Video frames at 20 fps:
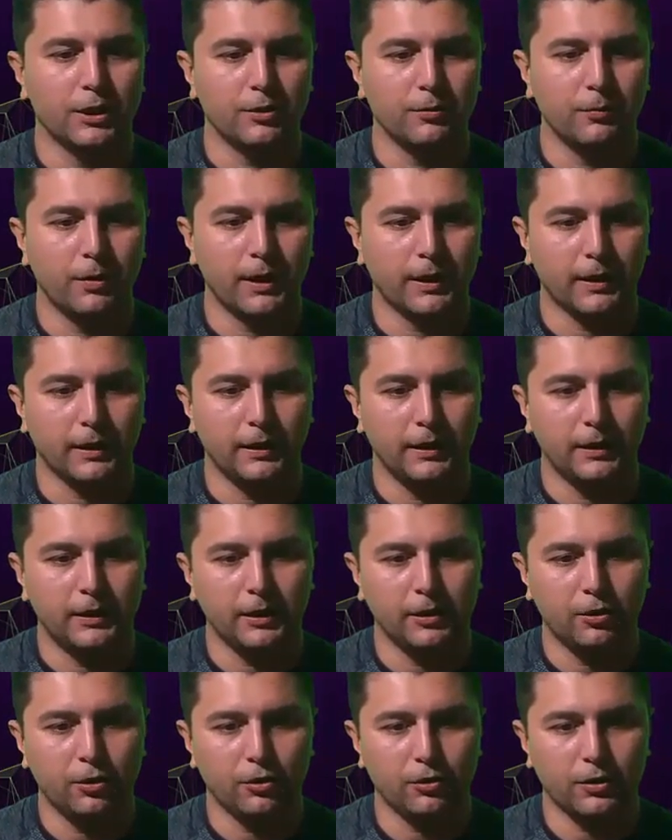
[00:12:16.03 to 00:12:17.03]
Şimdi bak
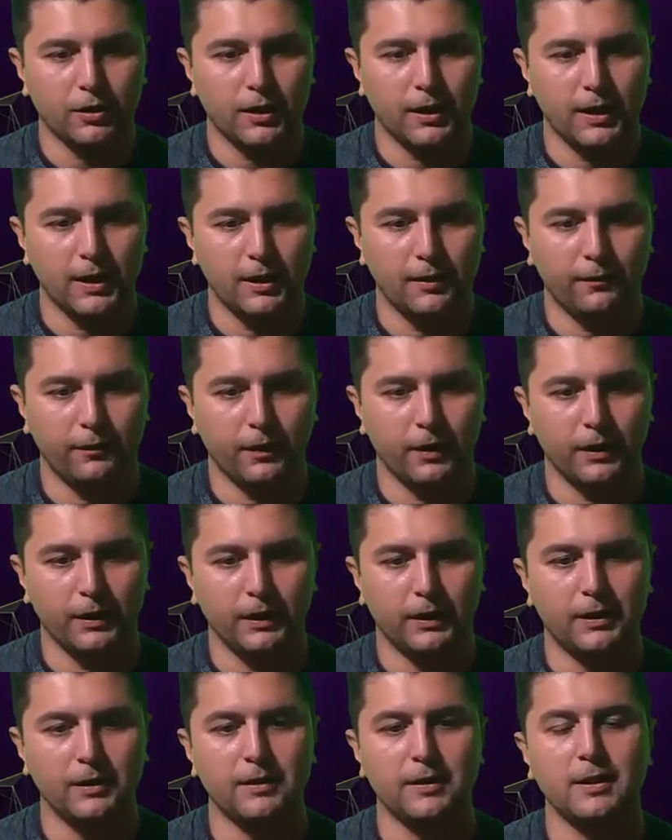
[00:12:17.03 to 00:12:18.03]
2 kos kare alfa
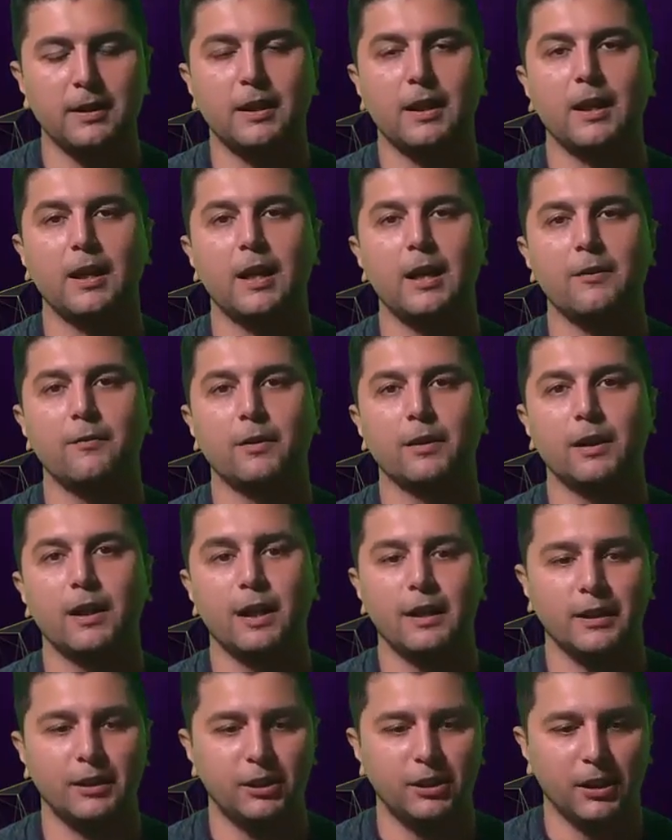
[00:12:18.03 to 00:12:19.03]
2 sin kare alfa
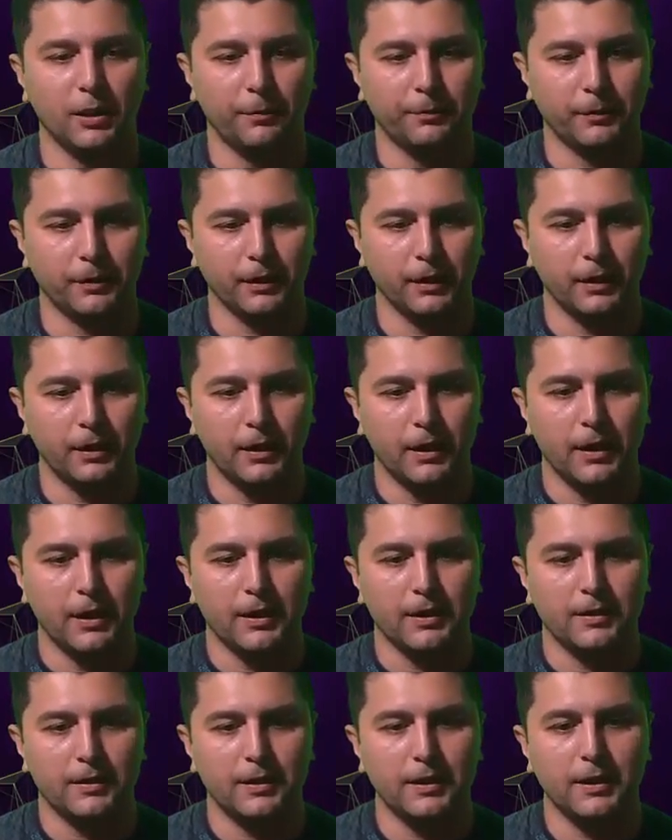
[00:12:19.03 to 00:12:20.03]
daha 2 yaptı.
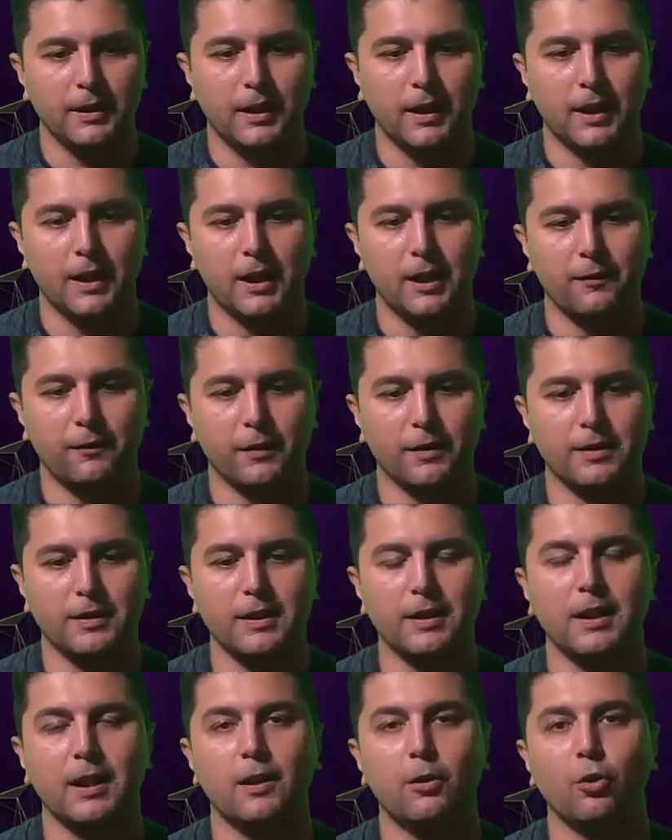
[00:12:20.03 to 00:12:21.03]
Sin kare alfa,
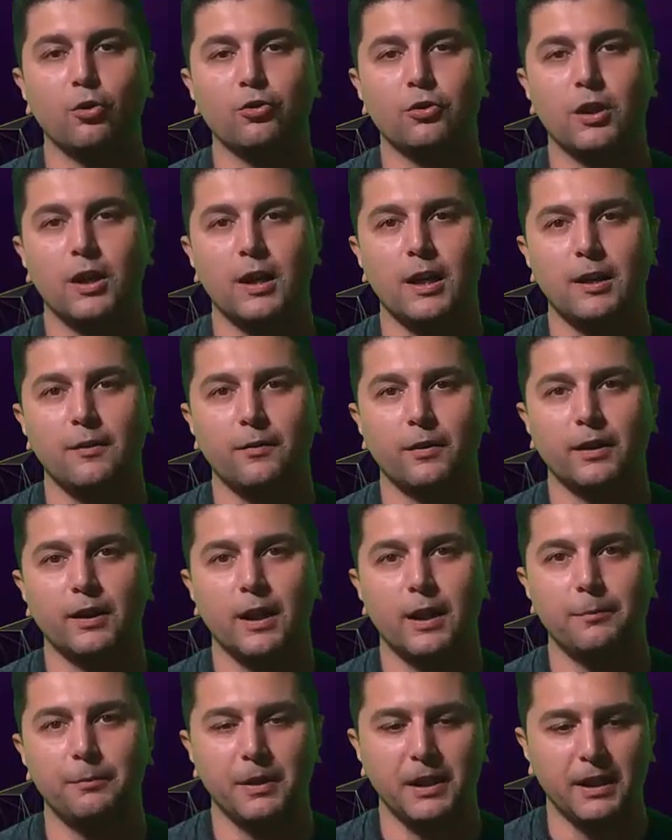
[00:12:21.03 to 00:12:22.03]
sin kos kare alfa
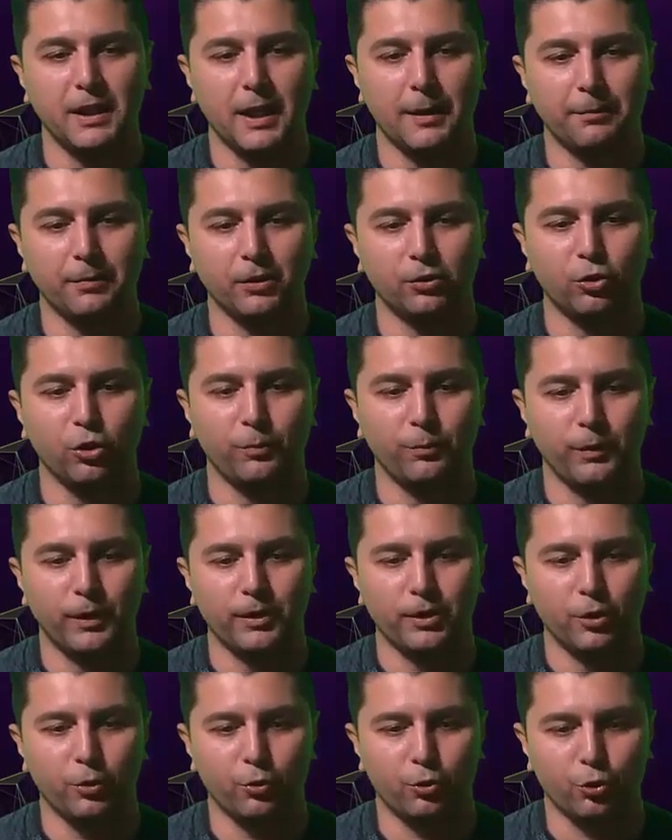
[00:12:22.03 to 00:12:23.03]
daha 1 yaptı.
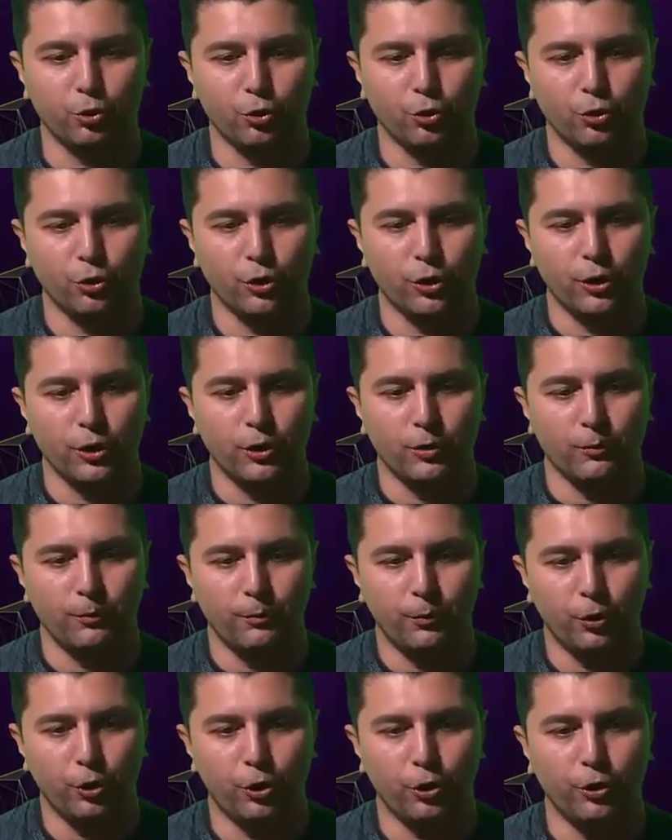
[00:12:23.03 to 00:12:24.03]
Toplayınca 3.
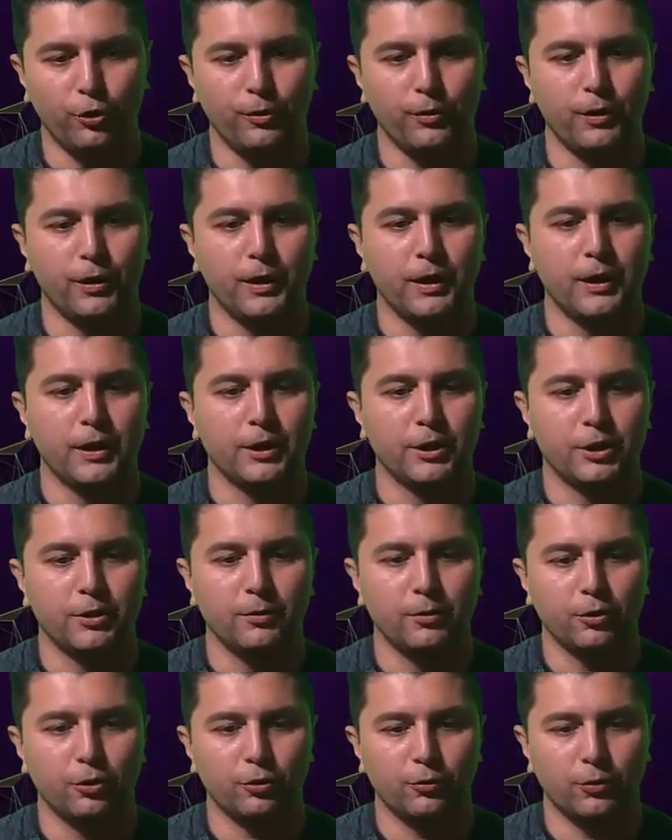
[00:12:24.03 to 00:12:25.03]
Bölü.
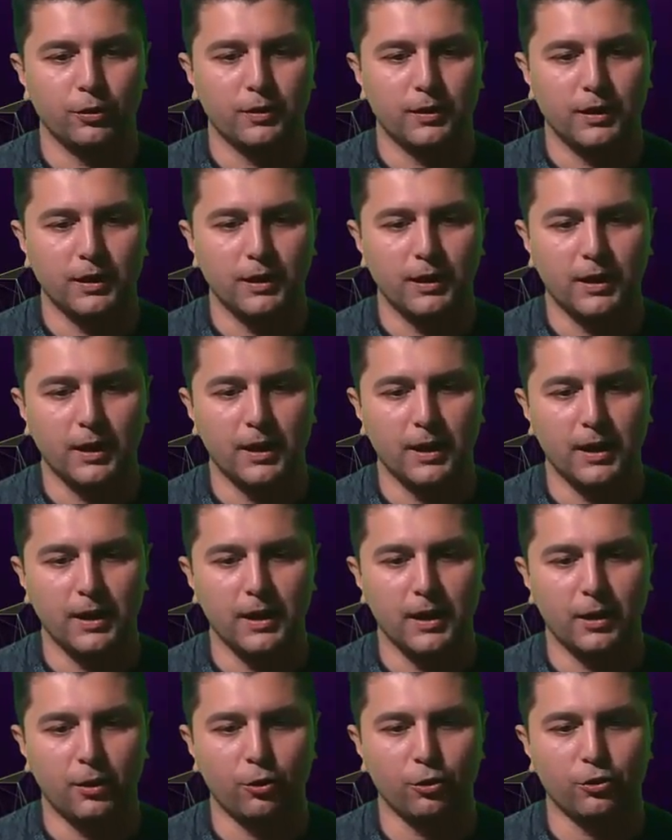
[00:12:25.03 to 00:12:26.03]
Şimdi sin
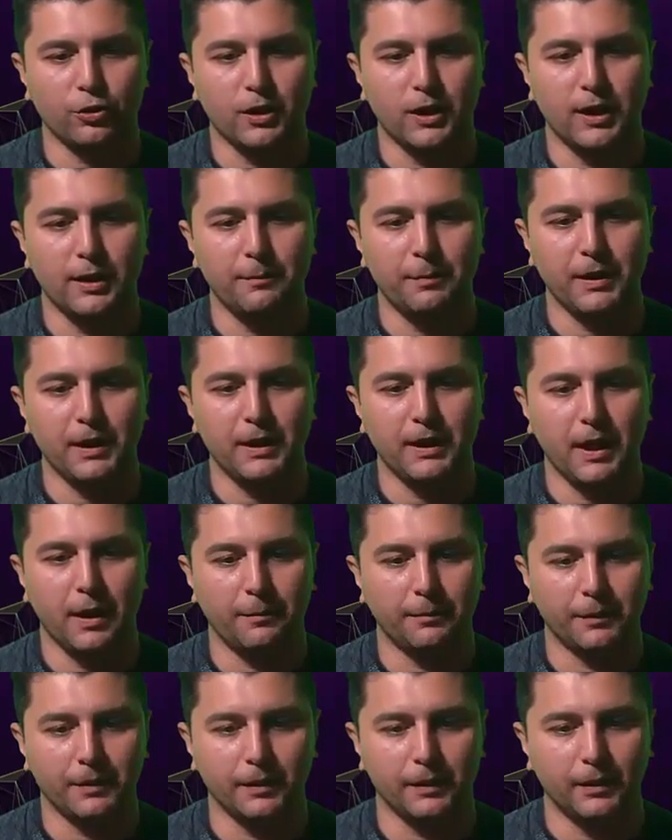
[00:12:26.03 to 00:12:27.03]
kare ile kos kare 1
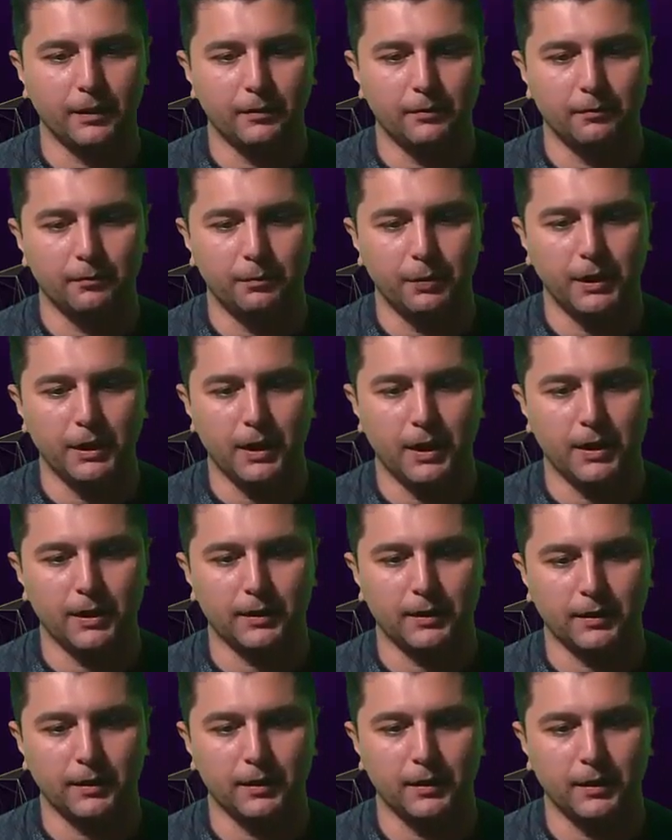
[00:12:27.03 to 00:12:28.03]
yaptı. 1
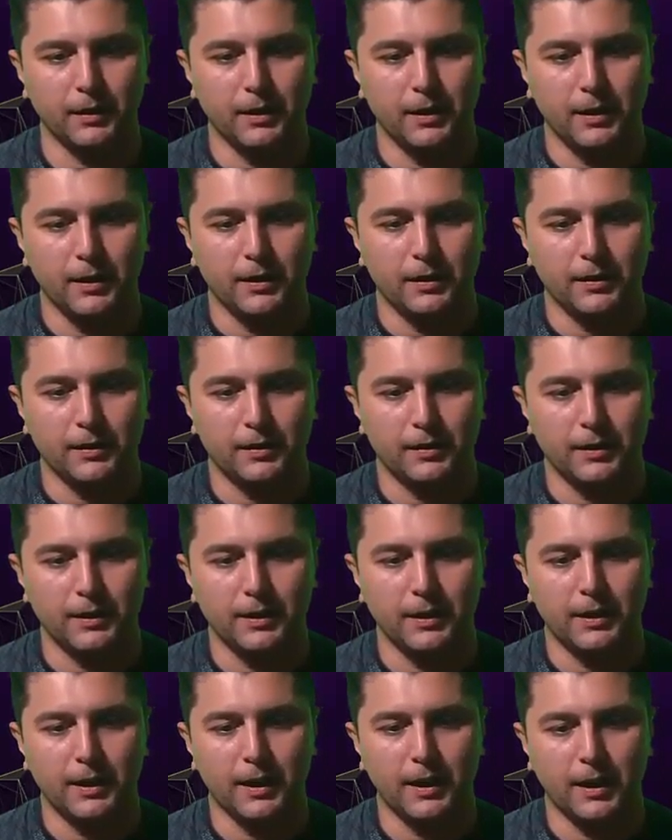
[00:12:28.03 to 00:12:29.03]
artı
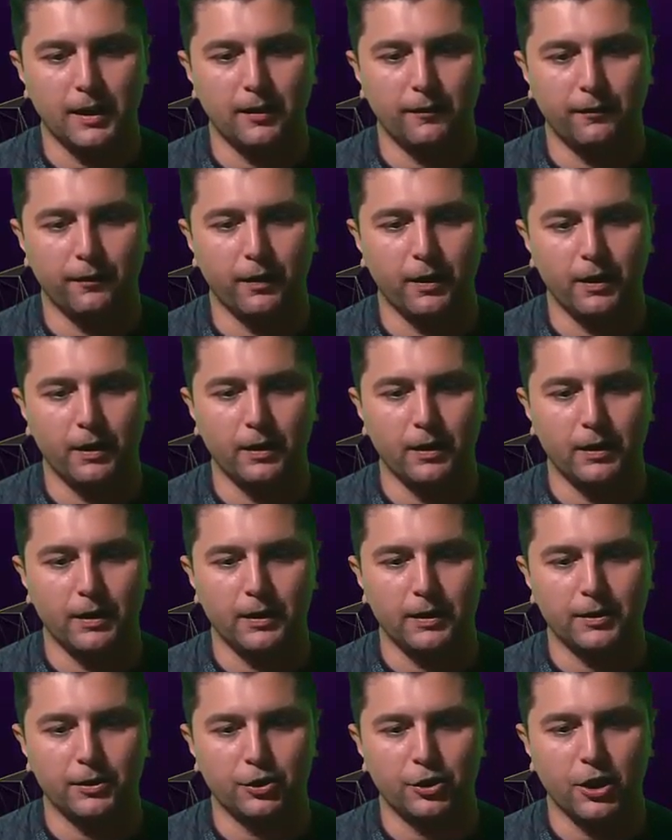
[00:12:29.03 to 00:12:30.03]
sin kare alfa
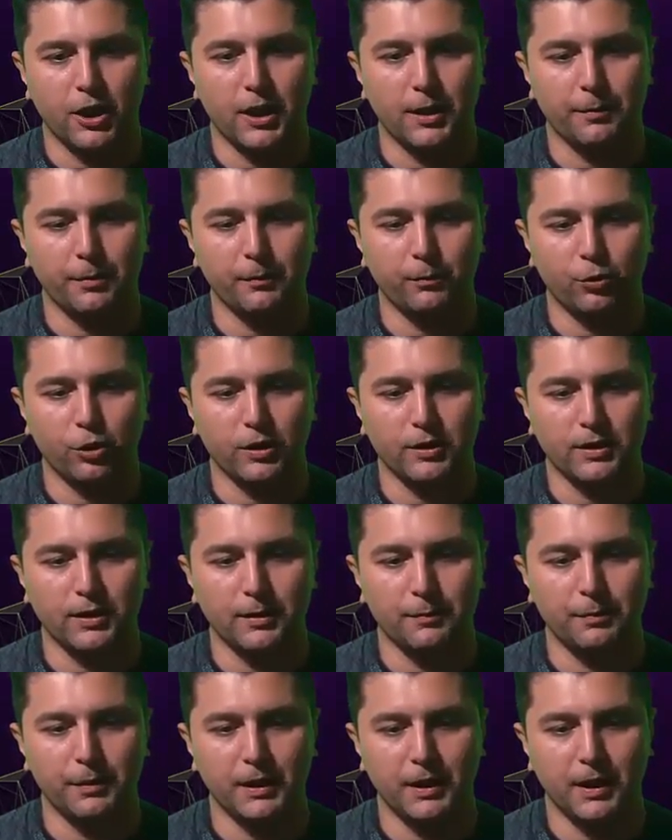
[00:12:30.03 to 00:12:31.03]
çarpı
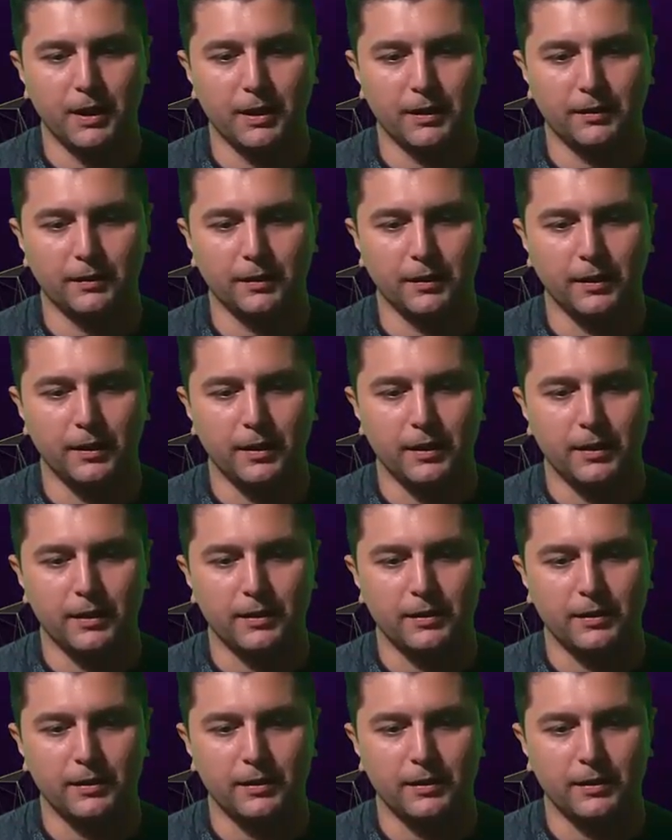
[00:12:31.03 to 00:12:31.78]
burası da 1 artı